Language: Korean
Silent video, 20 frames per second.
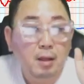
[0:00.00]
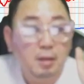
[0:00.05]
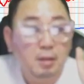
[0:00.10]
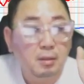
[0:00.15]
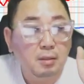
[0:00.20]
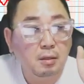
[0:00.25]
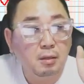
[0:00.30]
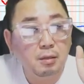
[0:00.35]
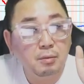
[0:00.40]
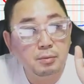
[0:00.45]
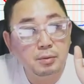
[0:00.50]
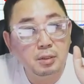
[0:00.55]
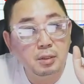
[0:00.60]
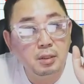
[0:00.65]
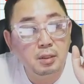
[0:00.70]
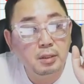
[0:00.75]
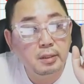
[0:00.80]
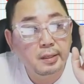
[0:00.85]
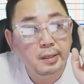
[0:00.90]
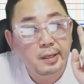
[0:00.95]

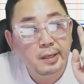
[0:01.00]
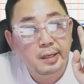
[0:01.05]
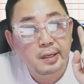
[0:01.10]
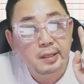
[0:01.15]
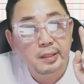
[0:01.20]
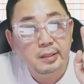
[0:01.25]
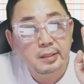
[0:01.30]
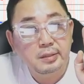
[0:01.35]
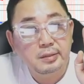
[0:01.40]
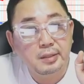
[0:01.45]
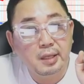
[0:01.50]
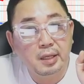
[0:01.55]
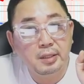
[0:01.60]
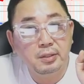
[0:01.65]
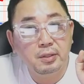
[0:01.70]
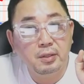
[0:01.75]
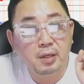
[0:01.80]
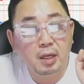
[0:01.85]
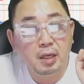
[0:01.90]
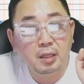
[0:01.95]
여러분들
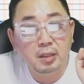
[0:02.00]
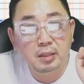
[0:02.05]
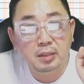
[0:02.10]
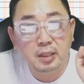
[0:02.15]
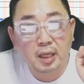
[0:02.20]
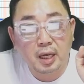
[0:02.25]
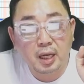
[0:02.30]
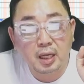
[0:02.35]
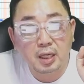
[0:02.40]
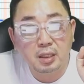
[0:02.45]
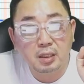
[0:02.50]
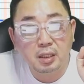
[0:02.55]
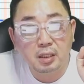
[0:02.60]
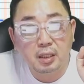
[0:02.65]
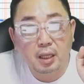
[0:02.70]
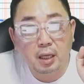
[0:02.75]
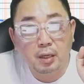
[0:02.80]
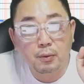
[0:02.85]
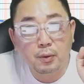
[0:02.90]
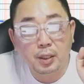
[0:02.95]
내년에는 얘가 이렇게
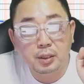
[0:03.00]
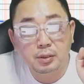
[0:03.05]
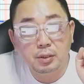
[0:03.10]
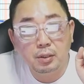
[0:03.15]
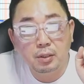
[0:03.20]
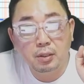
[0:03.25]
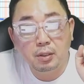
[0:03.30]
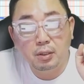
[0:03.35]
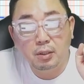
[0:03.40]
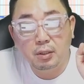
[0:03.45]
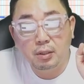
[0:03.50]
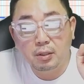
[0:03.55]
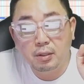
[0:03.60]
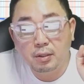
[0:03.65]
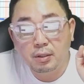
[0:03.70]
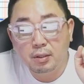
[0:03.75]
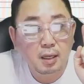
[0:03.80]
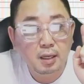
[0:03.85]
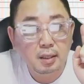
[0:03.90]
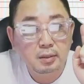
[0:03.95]
내려와서
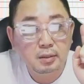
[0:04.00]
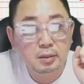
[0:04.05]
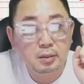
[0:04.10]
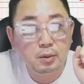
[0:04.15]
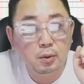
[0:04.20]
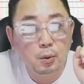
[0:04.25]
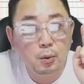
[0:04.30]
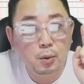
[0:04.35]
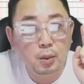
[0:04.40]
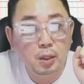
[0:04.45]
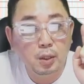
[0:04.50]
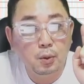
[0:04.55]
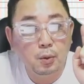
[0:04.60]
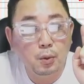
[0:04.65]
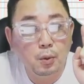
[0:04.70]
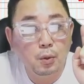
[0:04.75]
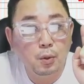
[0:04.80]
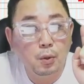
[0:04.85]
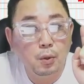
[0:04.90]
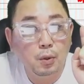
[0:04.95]

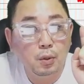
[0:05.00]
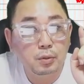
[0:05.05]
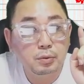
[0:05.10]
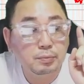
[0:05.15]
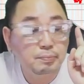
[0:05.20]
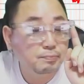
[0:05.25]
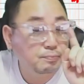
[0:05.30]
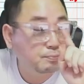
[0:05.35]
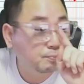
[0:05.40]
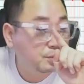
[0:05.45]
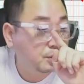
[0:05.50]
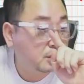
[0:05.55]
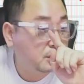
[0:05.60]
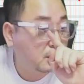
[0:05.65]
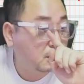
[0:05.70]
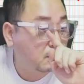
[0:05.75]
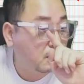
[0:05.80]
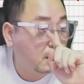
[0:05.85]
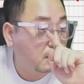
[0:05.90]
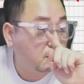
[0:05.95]
들어올리고
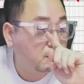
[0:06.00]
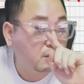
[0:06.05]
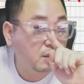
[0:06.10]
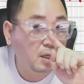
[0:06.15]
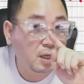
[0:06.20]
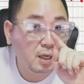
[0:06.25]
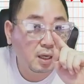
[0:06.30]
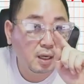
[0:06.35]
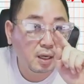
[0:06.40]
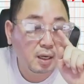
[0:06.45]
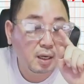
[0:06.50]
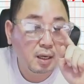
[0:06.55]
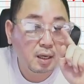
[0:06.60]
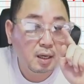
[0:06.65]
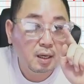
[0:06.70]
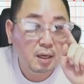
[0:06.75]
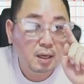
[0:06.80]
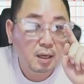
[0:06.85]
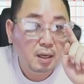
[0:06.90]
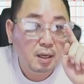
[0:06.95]
V자로 갈 거야.
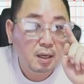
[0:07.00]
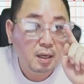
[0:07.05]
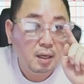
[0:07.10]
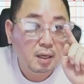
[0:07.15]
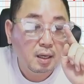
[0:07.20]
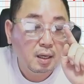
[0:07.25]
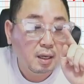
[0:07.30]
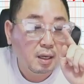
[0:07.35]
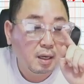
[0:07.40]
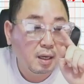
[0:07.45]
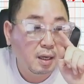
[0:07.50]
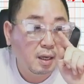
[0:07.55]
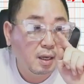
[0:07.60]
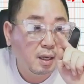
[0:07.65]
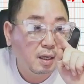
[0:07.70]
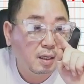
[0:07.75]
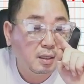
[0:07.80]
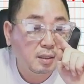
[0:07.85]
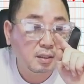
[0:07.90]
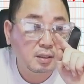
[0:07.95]

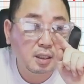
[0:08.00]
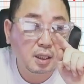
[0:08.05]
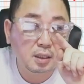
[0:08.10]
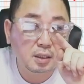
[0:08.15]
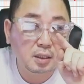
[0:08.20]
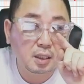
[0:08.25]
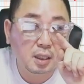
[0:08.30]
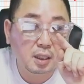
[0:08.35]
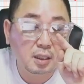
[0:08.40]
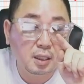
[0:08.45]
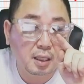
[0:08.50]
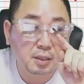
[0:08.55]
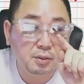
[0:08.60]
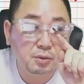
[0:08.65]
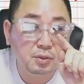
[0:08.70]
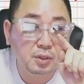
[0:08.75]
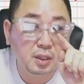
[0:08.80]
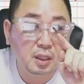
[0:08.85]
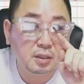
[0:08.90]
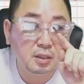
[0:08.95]
아 근데 이제
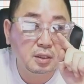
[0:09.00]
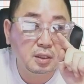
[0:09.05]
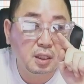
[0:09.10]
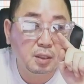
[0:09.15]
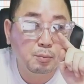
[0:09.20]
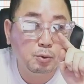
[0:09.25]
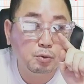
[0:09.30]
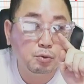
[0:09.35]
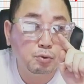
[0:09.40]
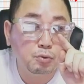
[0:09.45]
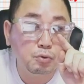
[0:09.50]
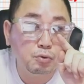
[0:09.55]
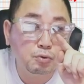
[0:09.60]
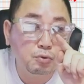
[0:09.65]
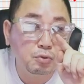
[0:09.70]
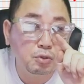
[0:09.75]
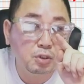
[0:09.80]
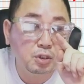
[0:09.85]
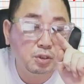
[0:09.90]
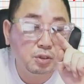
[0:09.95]
대선이 됐으니까 뭐 뚫을
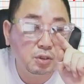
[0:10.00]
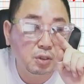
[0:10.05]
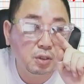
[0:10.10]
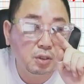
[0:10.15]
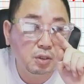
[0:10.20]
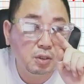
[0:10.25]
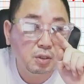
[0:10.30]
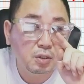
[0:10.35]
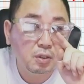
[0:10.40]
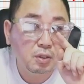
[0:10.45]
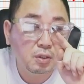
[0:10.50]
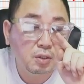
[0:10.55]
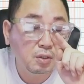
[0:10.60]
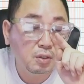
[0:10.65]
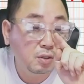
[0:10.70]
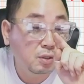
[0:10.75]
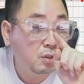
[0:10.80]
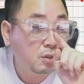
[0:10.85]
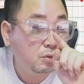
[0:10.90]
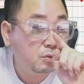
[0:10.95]
수도 있어.
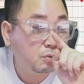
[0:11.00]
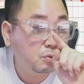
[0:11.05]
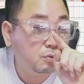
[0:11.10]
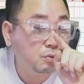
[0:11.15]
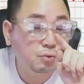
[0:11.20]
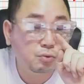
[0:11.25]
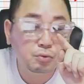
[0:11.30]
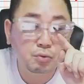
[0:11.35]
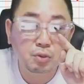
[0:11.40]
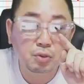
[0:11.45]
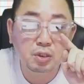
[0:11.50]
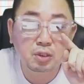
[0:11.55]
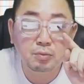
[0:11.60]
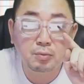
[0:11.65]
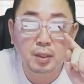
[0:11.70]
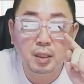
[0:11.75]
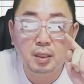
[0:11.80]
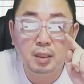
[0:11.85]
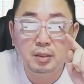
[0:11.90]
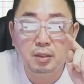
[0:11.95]
어 뚫을 수도
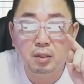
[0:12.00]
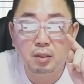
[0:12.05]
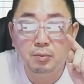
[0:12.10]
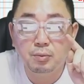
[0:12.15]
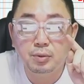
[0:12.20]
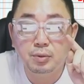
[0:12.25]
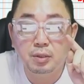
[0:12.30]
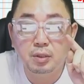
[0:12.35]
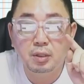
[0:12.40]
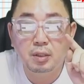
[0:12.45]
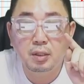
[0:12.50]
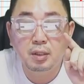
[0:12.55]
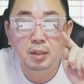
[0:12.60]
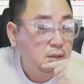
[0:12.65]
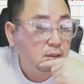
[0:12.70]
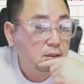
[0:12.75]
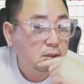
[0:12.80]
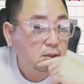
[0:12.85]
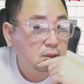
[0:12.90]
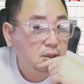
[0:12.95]
있지만 여러분들
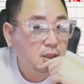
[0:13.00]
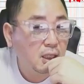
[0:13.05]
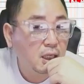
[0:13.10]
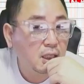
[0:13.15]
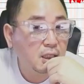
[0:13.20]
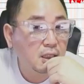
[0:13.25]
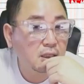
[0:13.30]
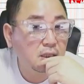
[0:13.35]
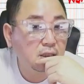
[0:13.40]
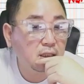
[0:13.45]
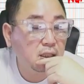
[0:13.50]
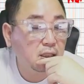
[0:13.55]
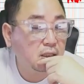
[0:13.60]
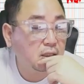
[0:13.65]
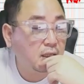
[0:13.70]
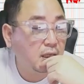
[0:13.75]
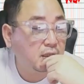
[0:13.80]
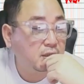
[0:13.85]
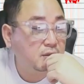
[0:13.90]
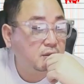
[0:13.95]
차기 이제
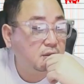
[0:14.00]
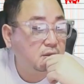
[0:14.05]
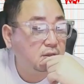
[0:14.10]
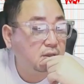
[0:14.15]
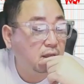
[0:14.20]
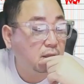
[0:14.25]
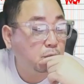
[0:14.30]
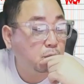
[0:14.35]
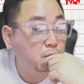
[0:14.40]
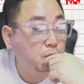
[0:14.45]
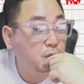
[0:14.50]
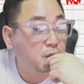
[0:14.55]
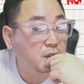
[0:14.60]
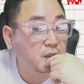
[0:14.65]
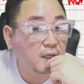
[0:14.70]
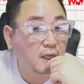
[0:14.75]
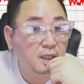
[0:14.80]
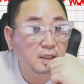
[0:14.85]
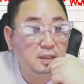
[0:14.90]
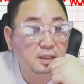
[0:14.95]
대, 대통령이
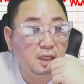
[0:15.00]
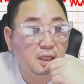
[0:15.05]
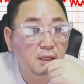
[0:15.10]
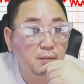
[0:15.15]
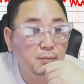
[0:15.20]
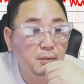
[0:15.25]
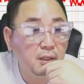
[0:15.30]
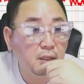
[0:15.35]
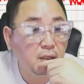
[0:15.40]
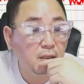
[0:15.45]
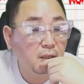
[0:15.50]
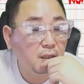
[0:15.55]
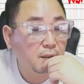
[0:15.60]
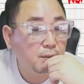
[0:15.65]
되는 사람이